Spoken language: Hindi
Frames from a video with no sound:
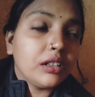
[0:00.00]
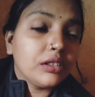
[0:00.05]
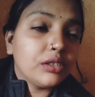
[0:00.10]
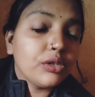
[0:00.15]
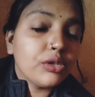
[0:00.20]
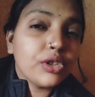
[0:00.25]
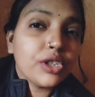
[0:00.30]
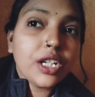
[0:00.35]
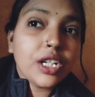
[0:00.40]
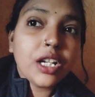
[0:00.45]

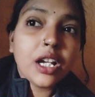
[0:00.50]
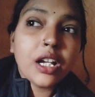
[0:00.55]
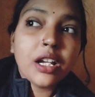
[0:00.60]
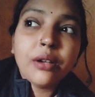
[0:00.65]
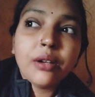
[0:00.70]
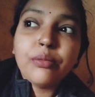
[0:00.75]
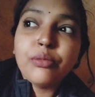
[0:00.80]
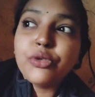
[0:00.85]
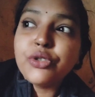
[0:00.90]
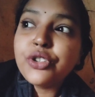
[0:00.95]
दोषी
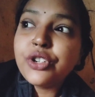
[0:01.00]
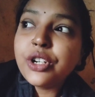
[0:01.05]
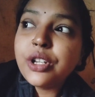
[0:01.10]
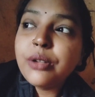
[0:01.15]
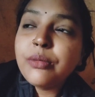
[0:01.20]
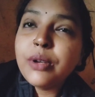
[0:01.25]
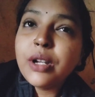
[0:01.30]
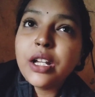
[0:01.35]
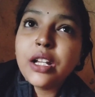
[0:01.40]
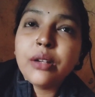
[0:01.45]
है
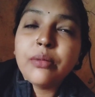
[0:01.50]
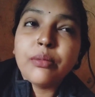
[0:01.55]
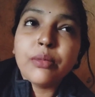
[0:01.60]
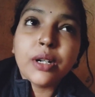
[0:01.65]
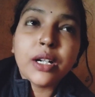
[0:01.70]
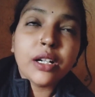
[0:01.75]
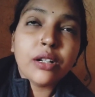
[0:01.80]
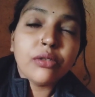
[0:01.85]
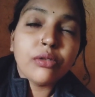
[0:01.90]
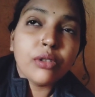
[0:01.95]
मुजरिम है
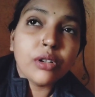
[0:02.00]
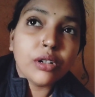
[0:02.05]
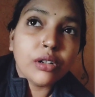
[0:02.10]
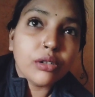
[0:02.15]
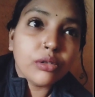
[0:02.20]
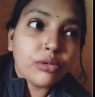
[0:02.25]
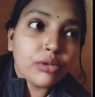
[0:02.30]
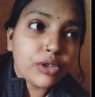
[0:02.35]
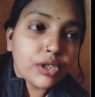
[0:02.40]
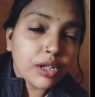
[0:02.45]
मर,
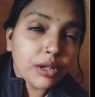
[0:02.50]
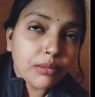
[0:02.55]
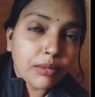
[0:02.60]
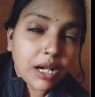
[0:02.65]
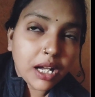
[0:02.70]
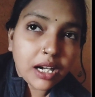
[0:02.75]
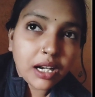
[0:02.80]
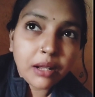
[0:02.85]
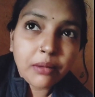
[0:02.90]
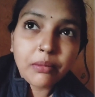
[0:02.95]
उसने
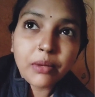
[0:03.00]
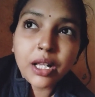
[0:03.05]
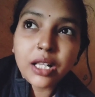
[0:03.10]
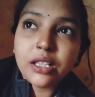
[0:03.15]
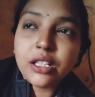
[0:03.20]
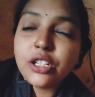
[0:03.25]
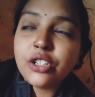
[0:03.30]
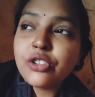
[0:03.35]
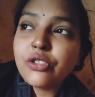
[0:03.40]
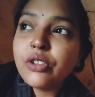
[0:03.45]
मारा है
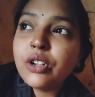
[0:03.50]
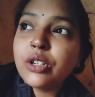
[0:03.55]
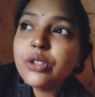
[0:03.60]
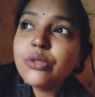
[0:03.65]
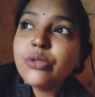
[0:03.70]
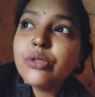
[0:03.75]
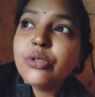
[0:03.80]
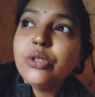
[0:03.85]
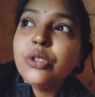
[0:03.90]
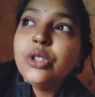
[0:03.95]
मालती चौहान
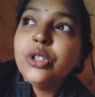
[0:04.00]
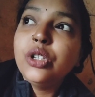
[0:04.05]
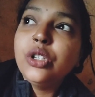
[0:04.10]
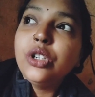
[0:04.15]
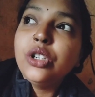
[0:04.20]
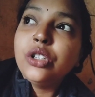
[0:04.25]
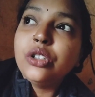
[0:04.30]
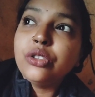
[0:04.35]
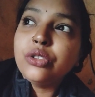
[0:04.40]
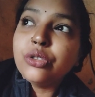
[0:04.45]
को
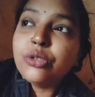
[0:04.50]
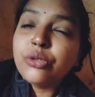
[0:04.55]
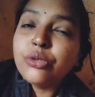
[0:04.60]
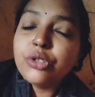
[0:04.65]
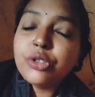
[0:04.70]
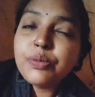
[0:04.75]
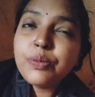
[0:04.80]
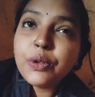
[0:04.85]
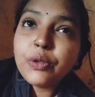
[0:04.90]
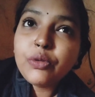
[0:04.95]
तो
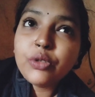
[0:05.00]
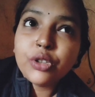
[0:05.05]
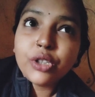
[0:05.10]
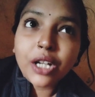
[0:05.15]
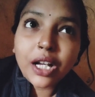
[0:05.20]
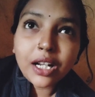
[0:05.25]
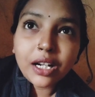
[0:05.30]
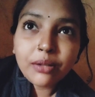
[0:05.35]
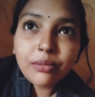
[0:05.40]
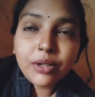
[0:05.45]
उस पर वो
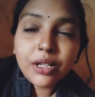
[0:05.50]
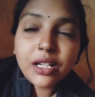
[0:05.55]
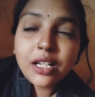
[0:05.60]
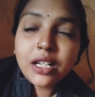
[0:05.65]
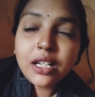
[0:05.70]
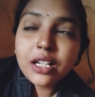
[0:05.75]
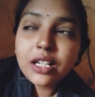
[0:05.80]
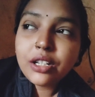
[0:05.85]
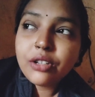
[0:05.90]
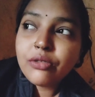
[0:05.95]
धारा भी नहीं
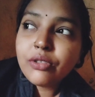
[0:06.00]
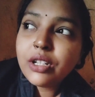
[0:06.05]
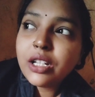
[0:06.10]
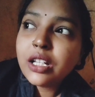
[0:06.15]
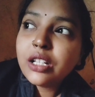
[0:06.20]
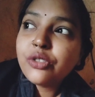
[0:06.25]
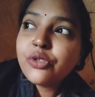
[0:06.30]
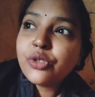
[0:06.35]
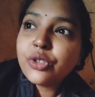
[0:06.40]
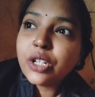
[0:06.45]
लगी हुई
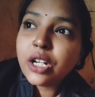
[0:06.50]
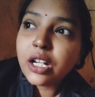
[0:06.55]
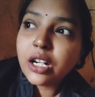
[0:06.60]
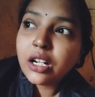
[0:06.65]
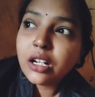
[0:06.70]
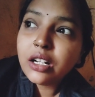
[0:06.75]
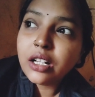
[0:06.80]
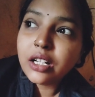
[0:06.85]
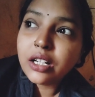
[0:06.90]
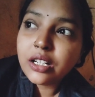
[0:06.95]
है जो धारा
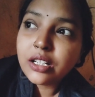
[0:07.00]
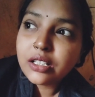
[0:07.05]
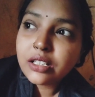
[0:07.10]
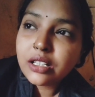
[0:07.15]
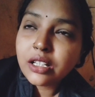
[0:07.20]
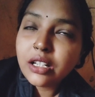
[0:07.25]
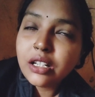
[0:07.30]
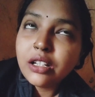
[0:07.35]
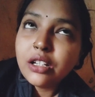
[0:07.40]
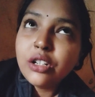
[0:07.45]
लगने
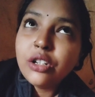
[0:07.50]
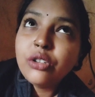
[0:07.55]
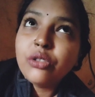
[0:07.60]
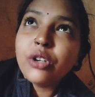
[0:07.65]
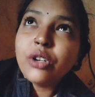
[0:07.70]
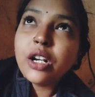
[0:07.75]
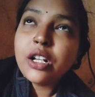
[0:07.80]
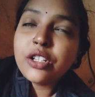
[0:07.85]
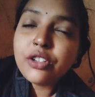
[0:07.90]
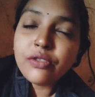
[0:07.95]
से
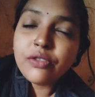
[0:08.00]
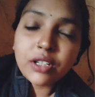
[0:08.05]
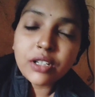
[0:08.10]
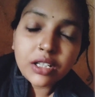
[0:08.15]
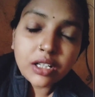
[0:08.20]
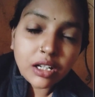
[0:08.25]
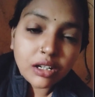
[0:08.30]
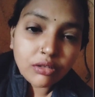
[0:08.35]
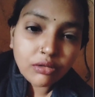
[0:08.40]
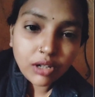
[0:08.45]
आजीवन
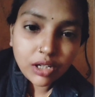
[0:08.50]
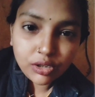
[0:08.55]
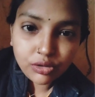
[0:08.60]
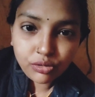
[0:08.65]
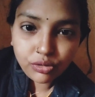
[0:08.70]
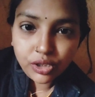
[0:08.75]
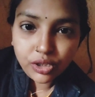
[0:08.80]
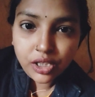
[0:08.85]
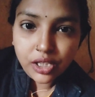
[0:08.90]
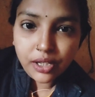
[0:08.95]
कारावास
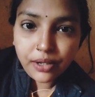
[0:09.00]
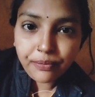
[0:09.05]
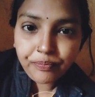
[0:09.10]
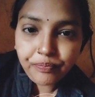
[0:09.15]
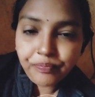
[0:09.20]
होती है